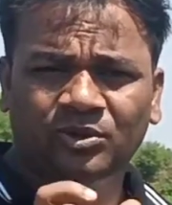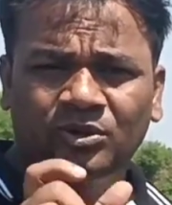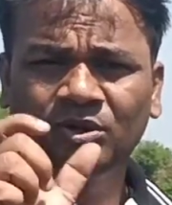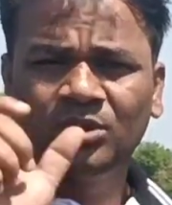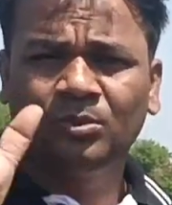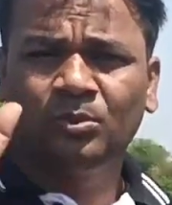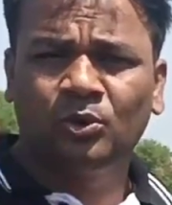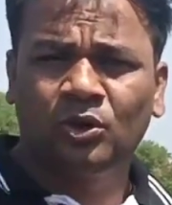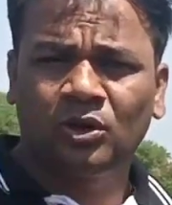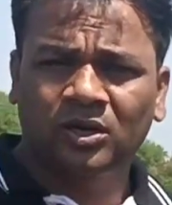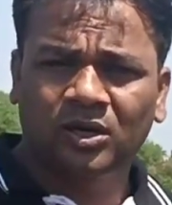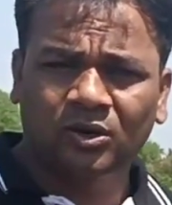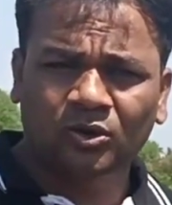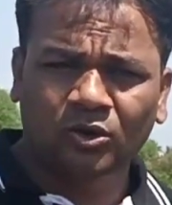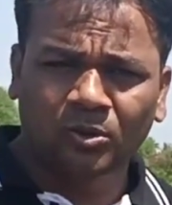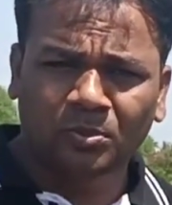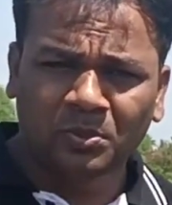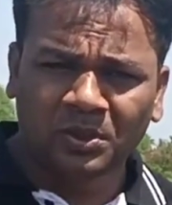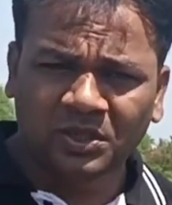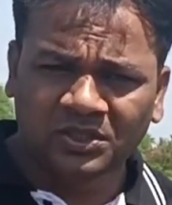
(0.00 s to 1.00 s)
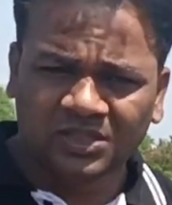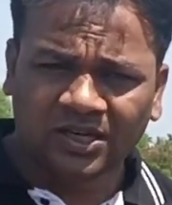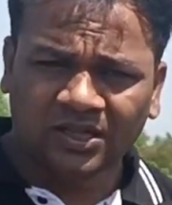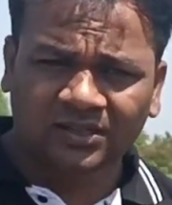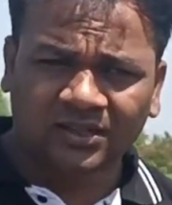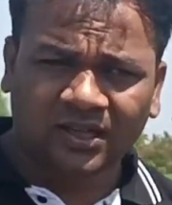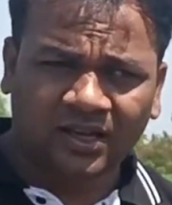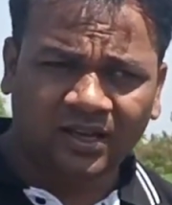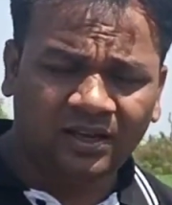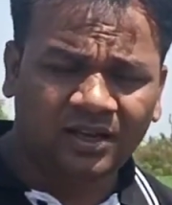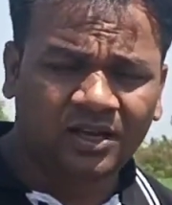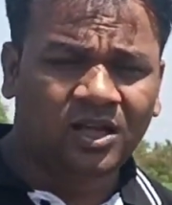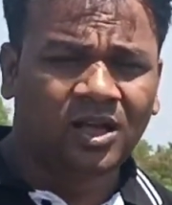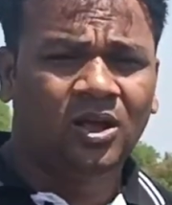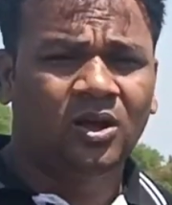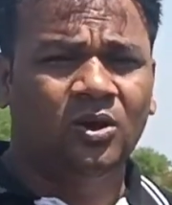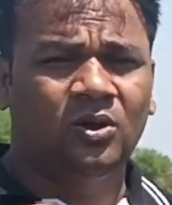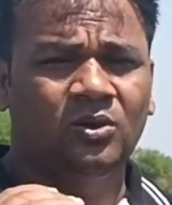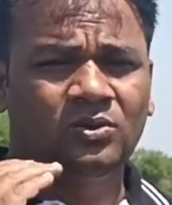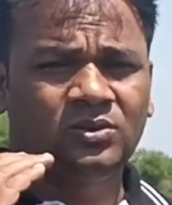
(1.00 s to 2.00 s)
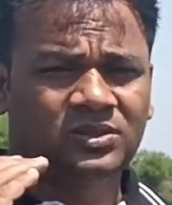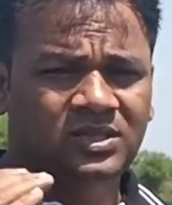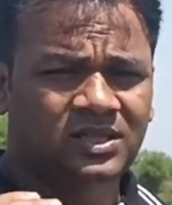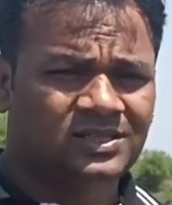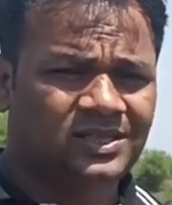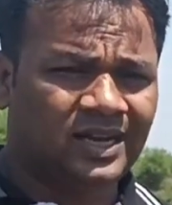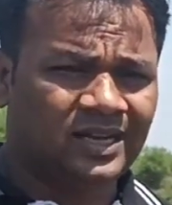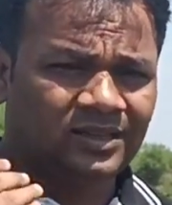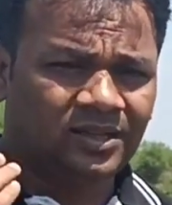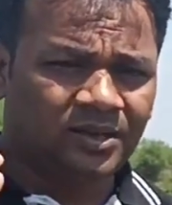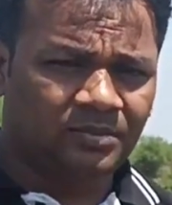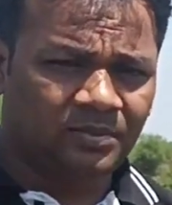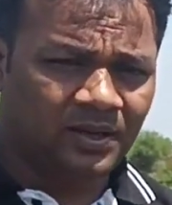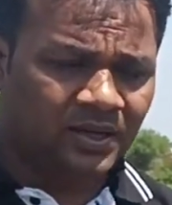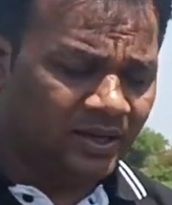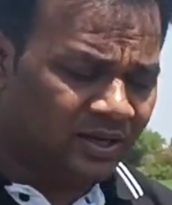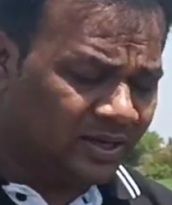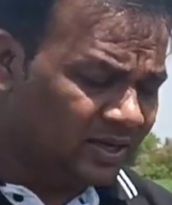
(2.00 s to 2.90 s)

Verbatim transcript: और बोरन का कॉम्बिनेशन आता है और उसके साथ हमने ये